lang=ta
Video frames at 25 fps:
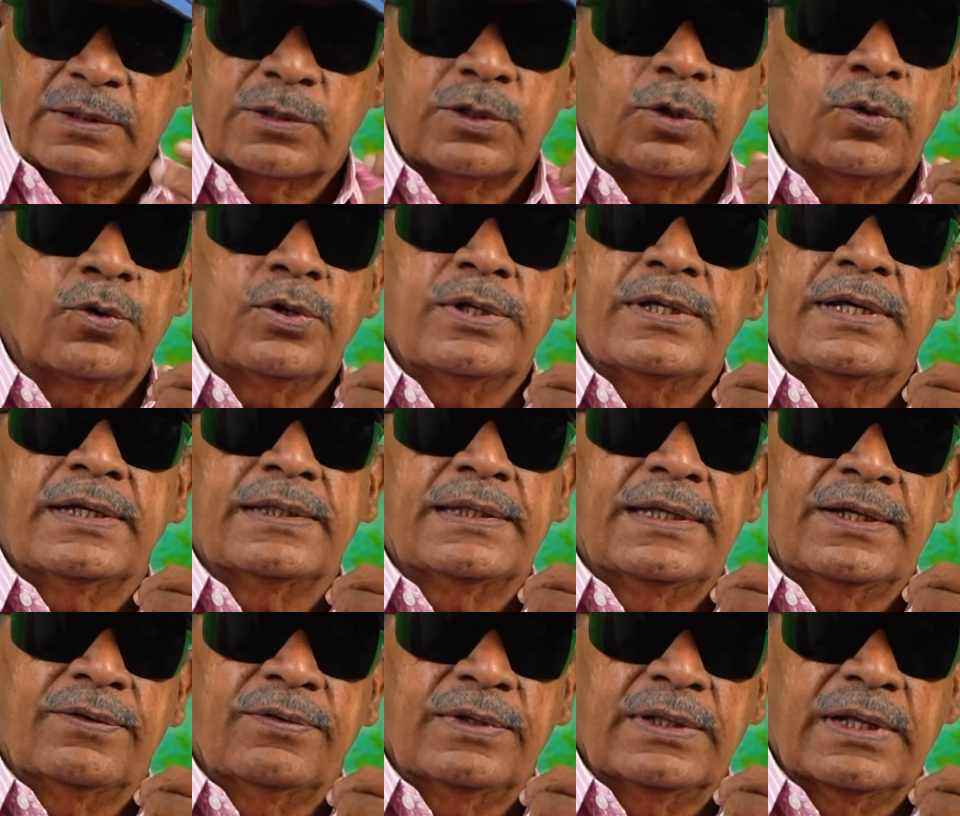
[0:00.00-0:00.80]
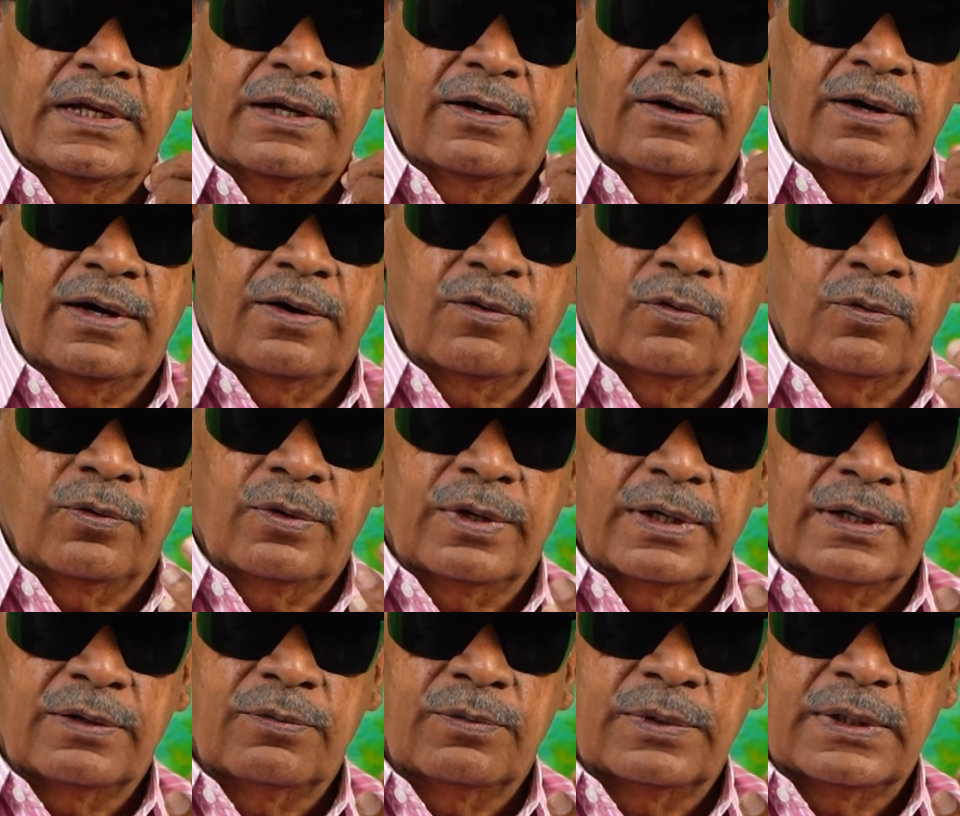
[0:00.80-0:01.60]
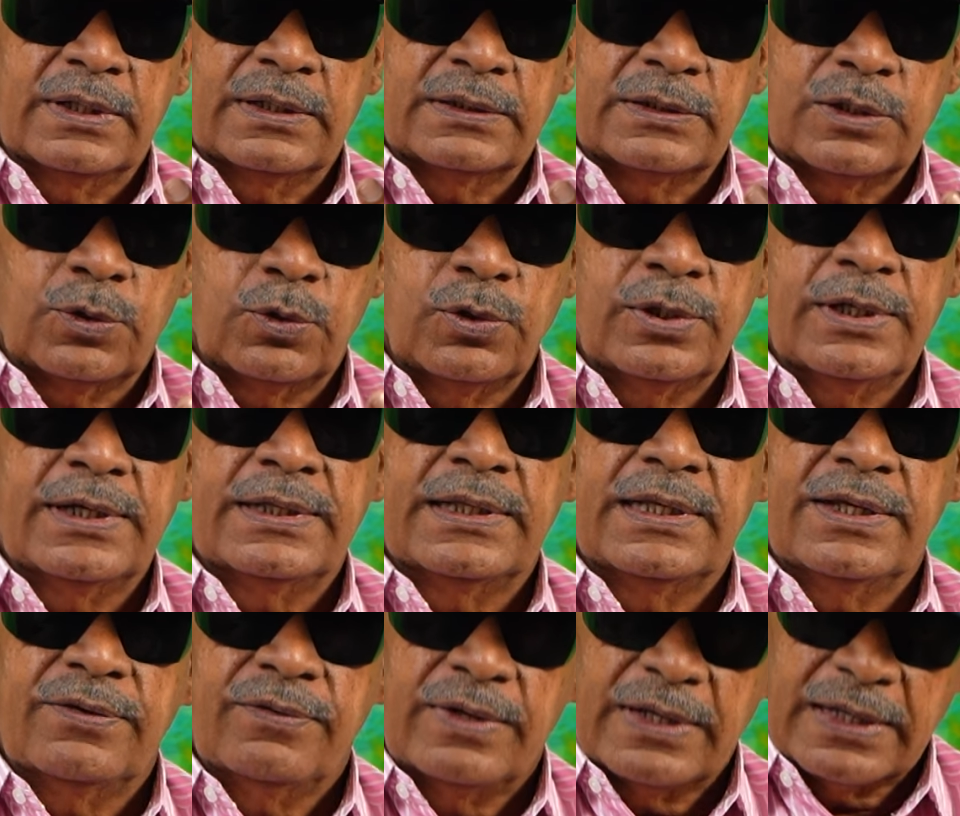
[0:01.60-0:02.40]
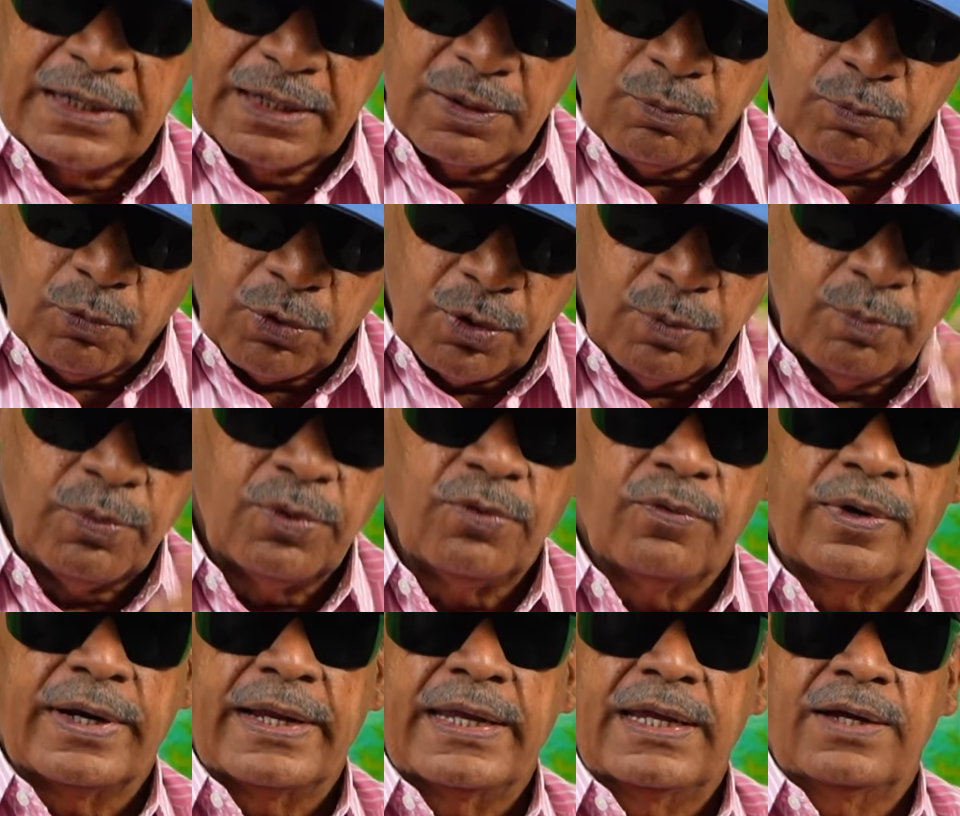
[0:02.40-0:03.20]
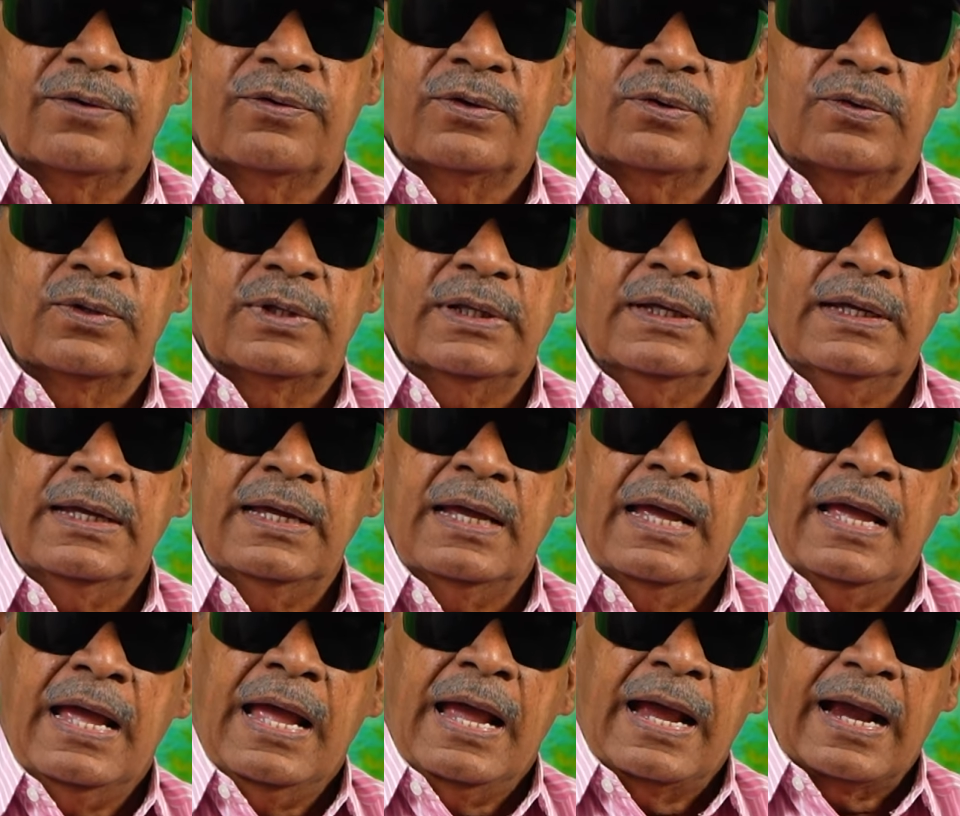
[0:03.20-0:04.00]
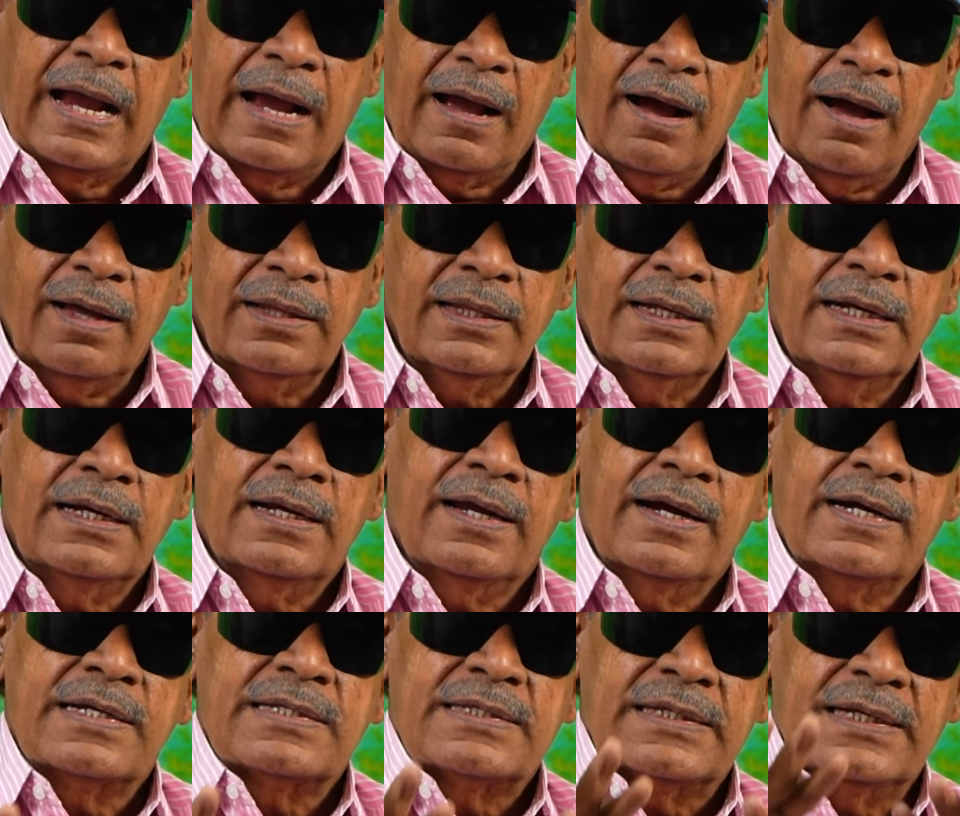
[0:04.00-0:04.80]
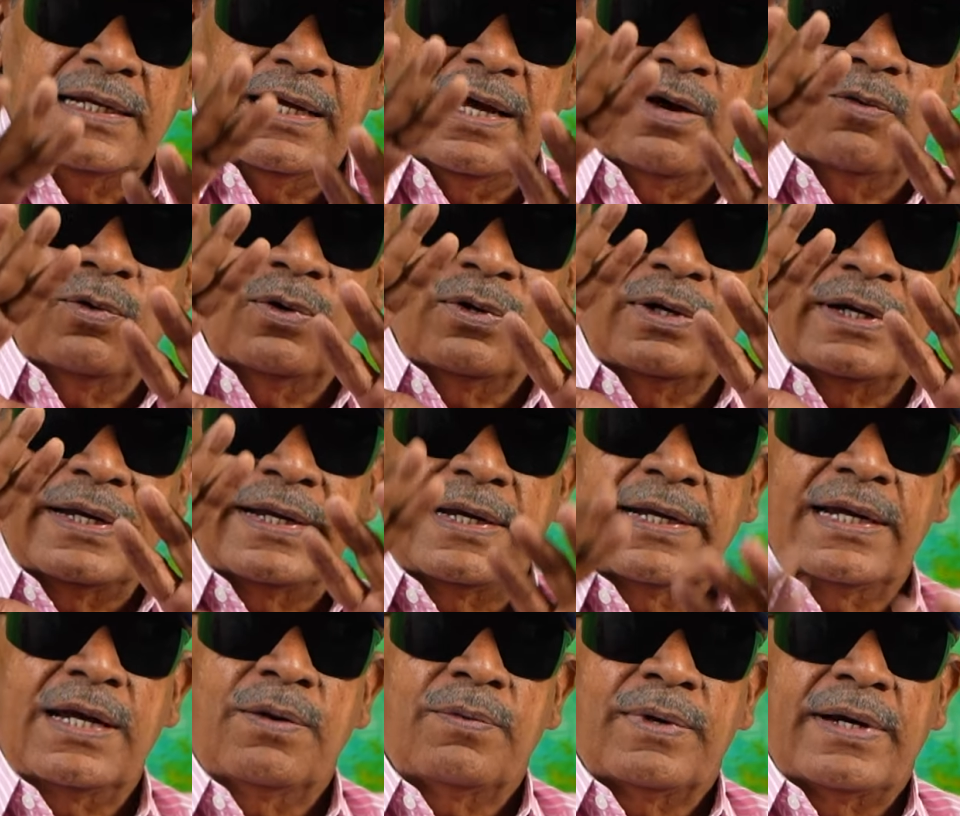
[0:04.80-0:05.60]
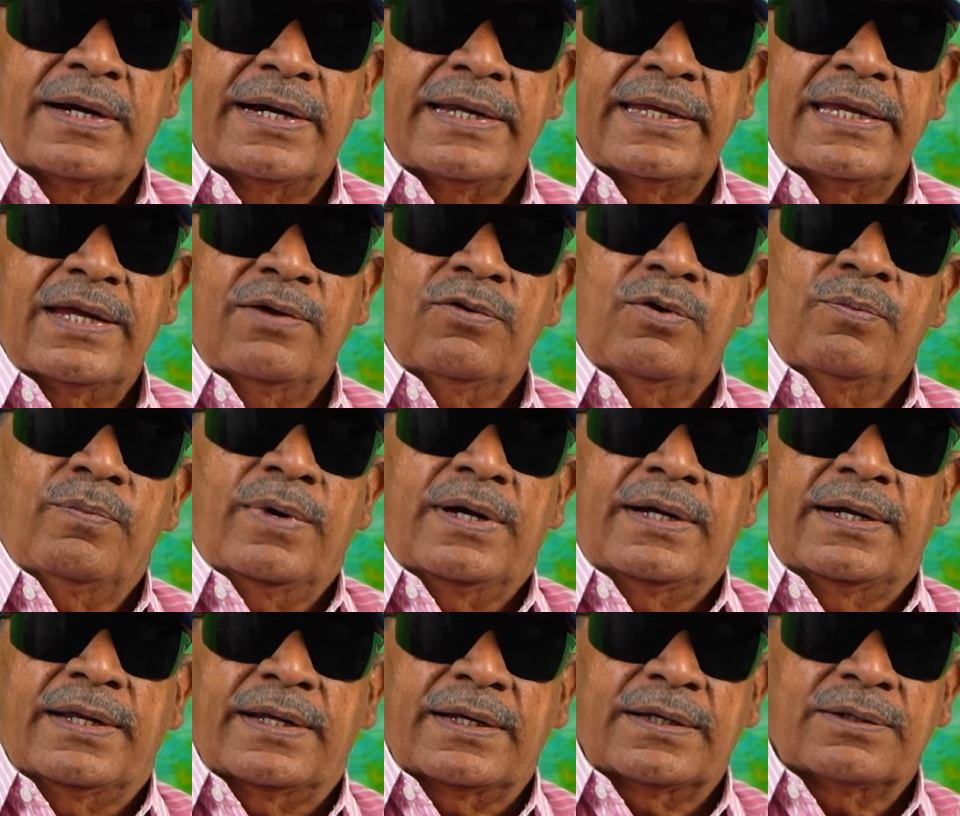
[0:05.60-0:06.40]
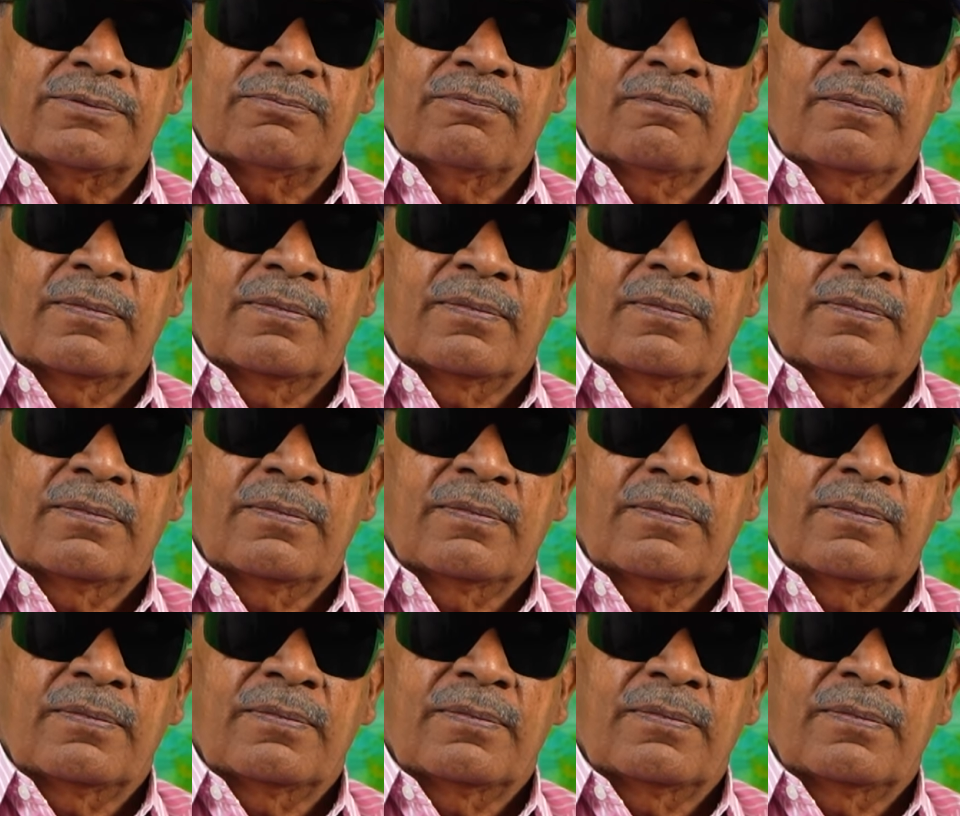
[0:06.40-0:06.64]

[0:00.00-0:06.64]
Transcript: சரோஜா தேவி தான் அவங்க வந்து சரோஜா தேவிக்கு முன்பு வரை அவர் வந்து காதல் காட்சியில் அவ்வளோ நெருக்கமாக நடிக்கவே மாட்டார்